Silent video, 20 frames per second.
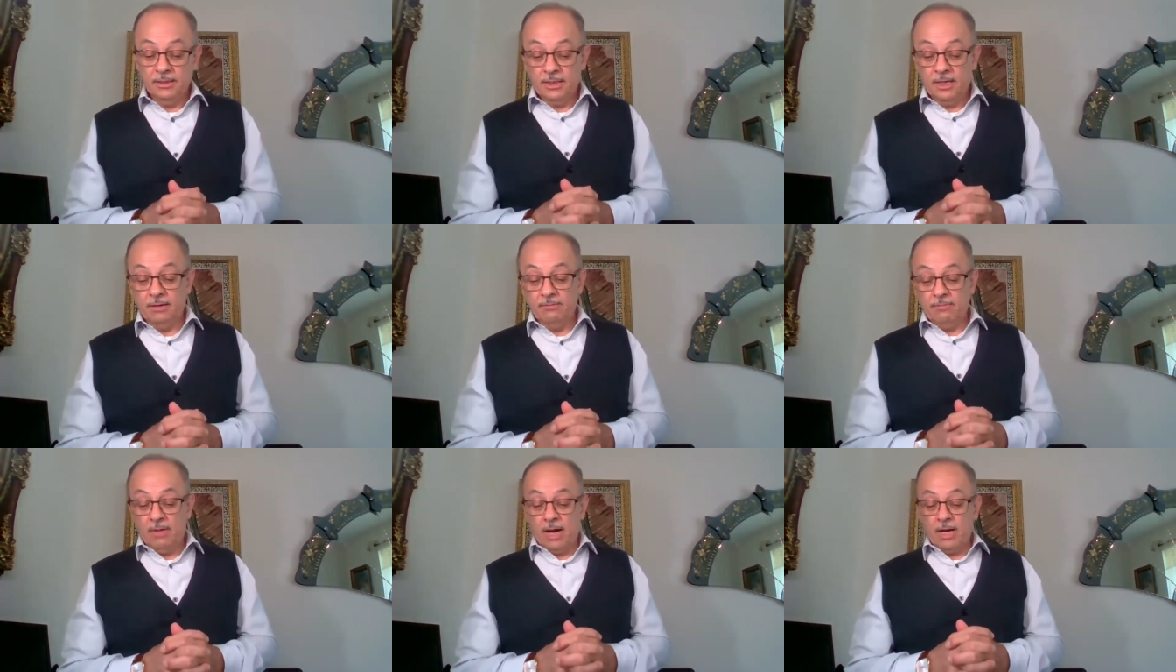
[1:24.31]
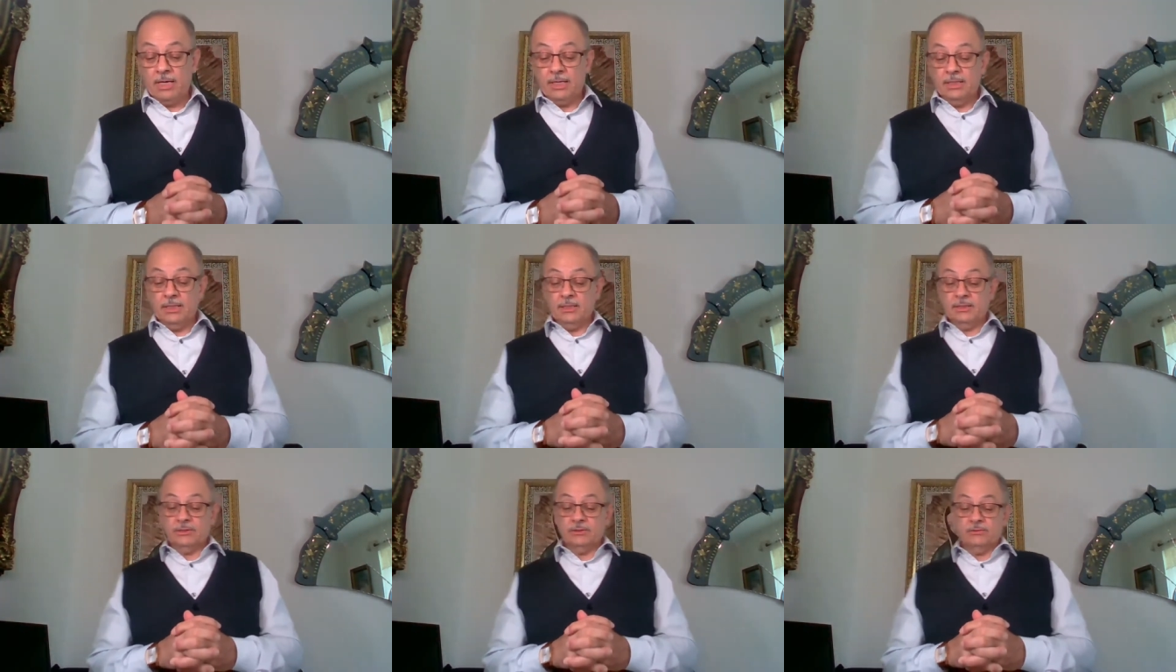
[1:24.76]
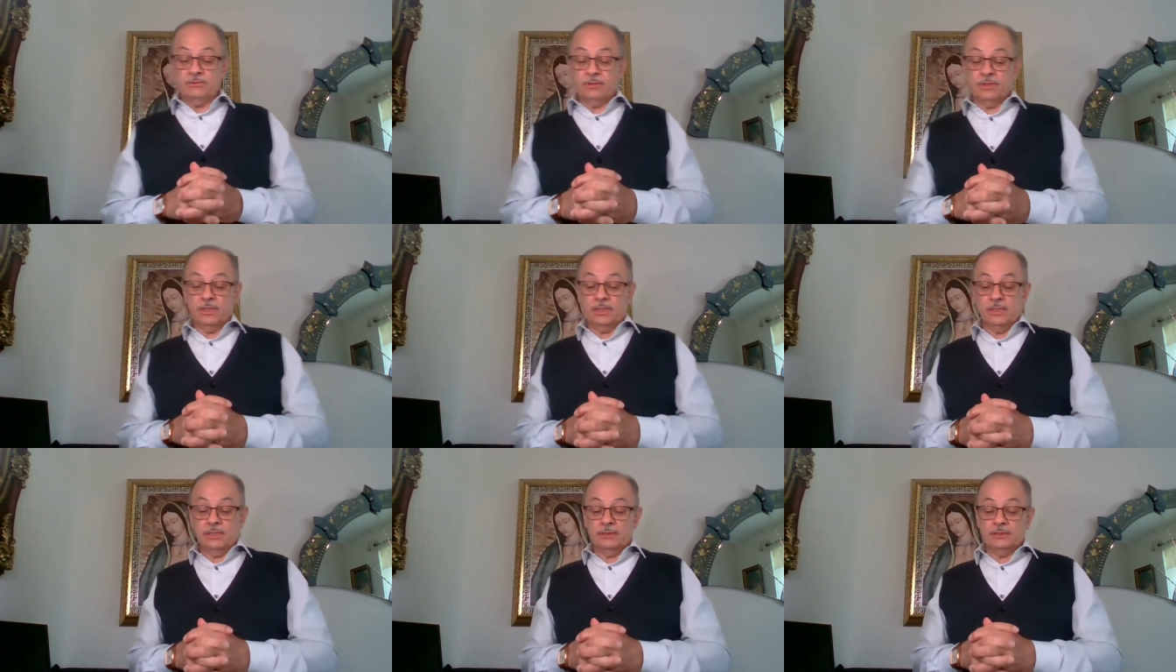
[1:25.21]
de imágenes
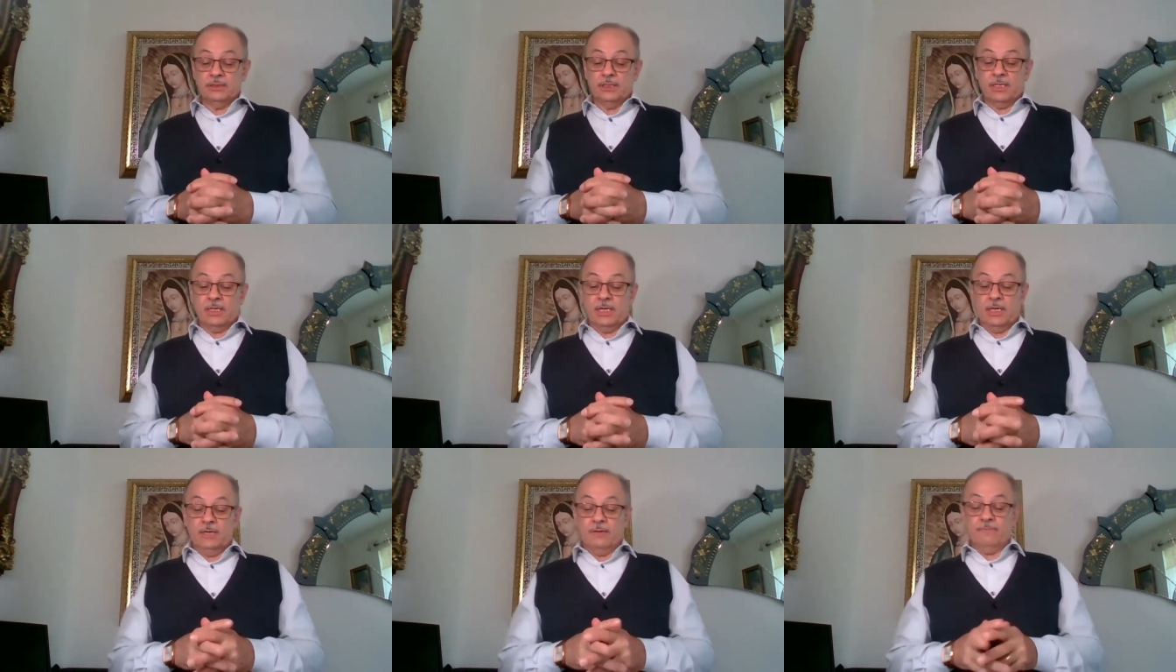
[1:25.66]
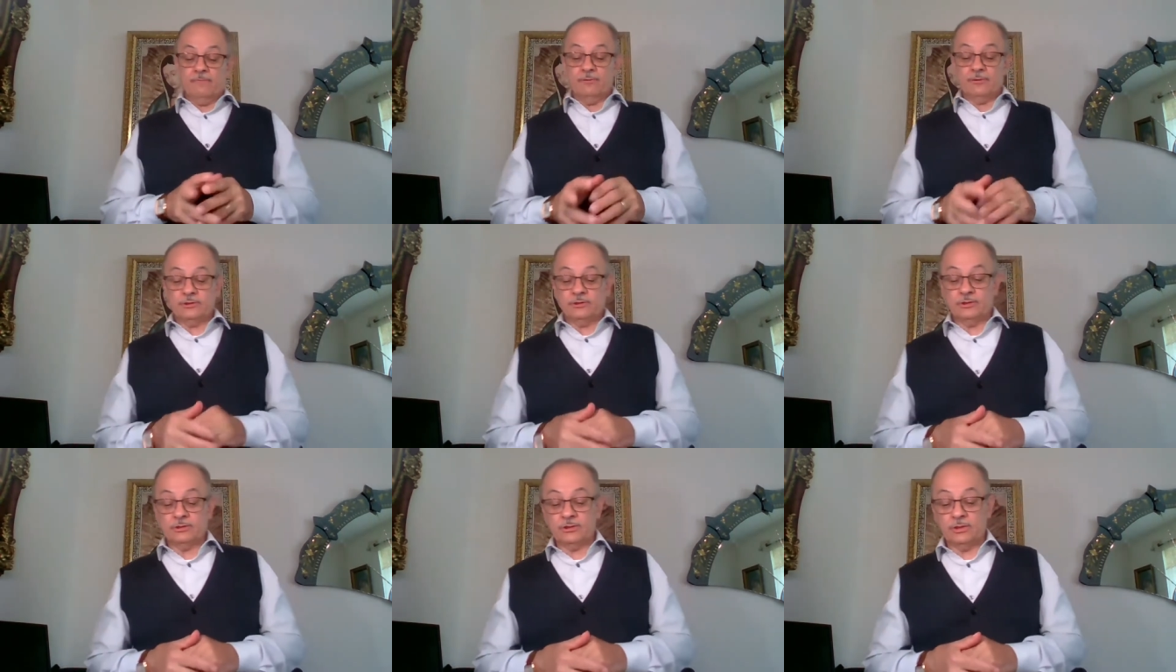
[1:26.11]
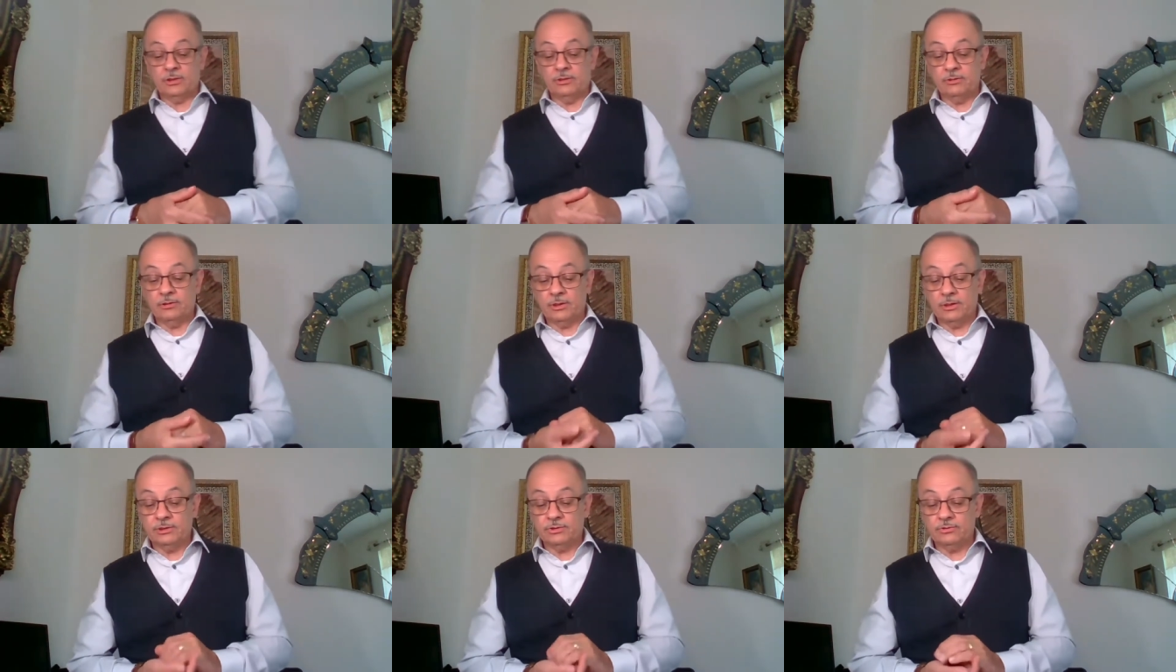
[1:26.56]
donde dice que nuestro
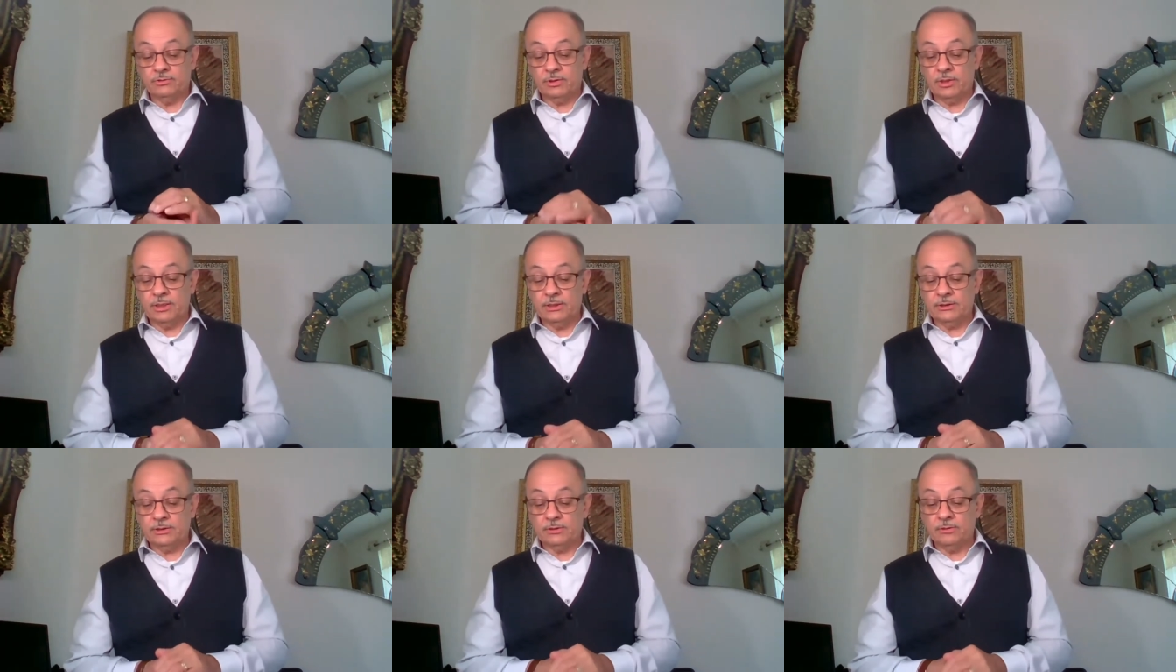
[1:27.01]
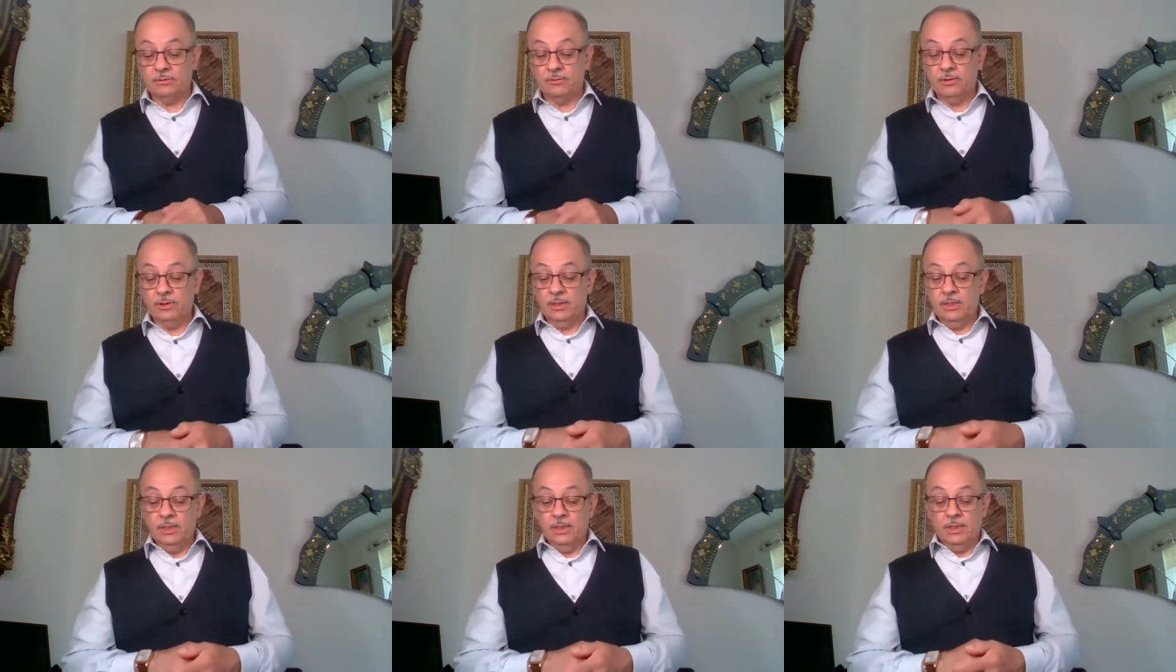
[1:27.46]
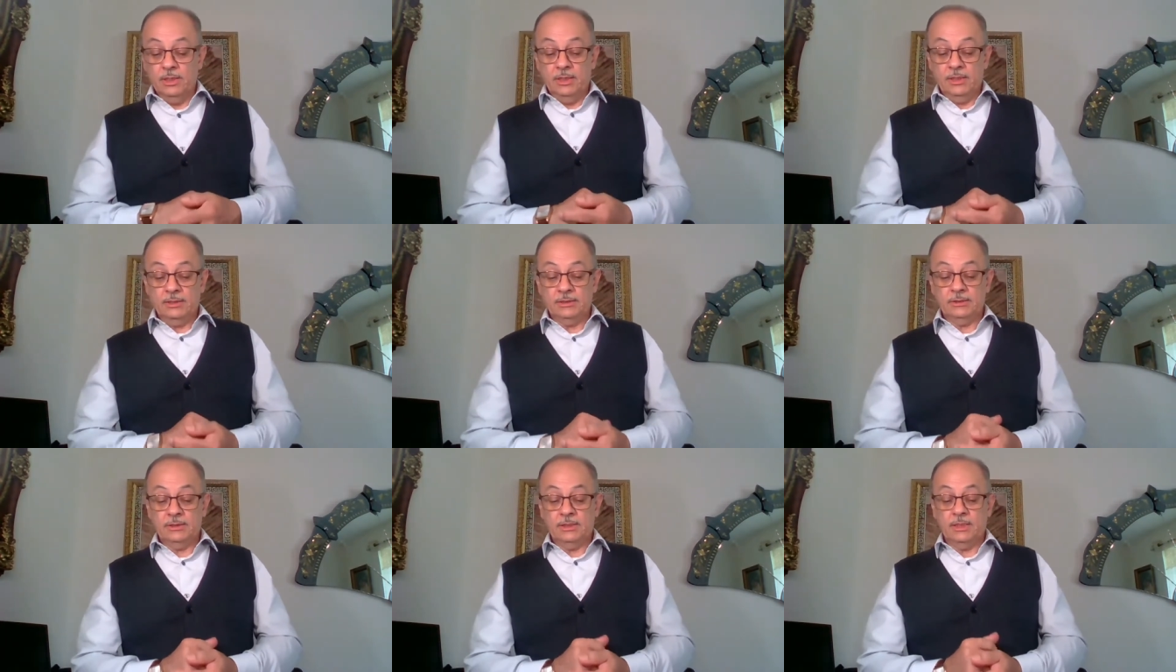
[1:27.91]
Señor Jesucristo
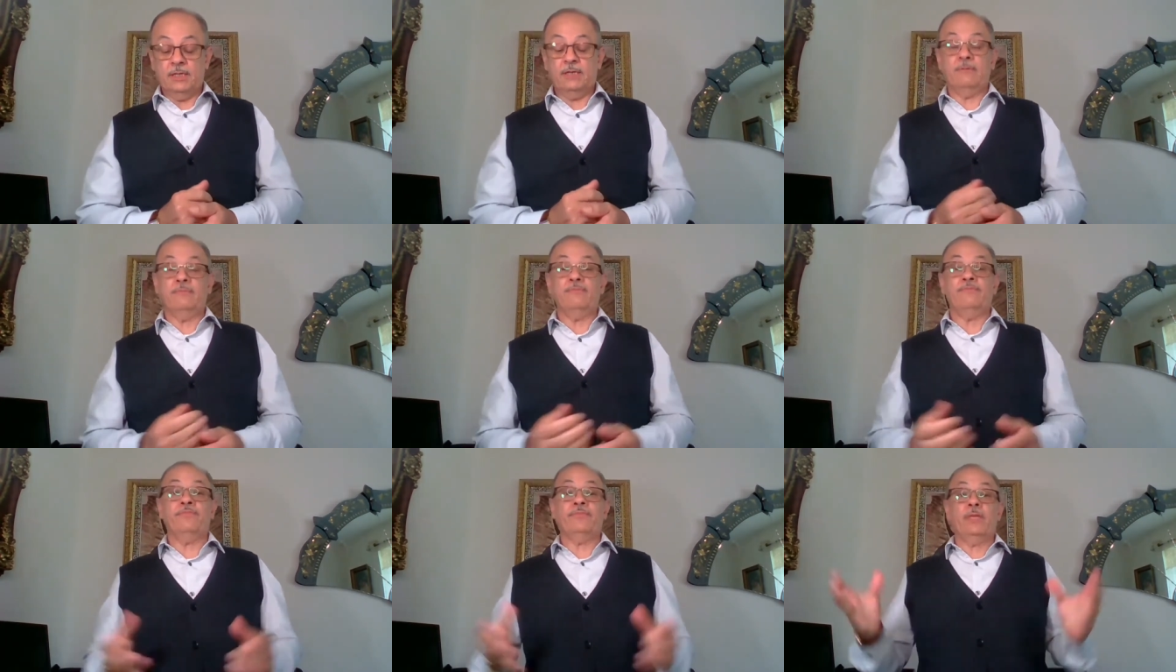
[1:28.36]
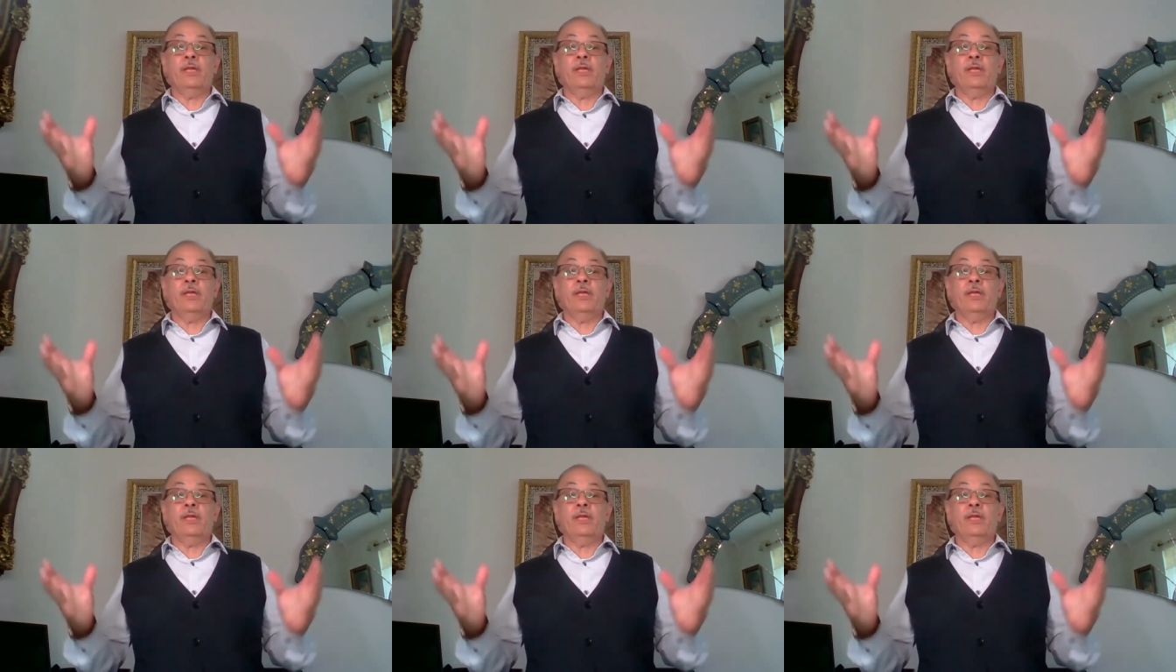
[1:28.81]
este,